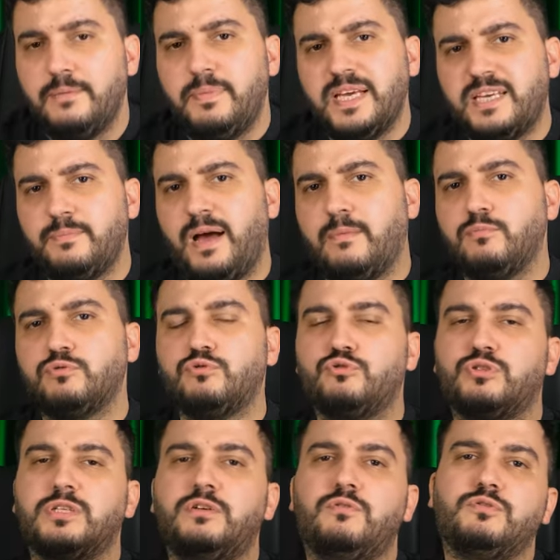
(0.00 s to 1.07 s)
Peki ben bu
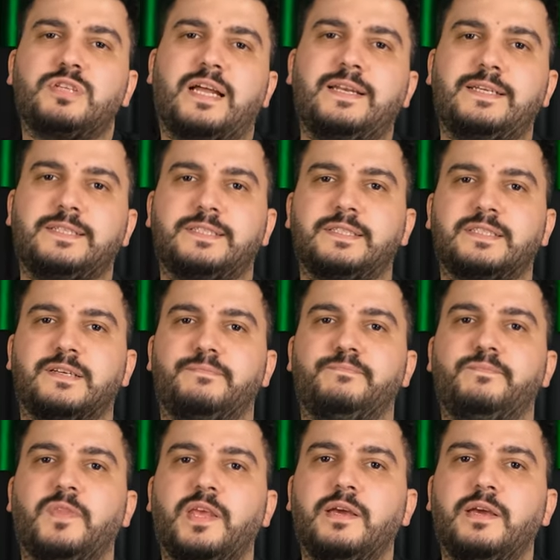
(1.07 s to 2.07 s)
tuşları özelleştirdim.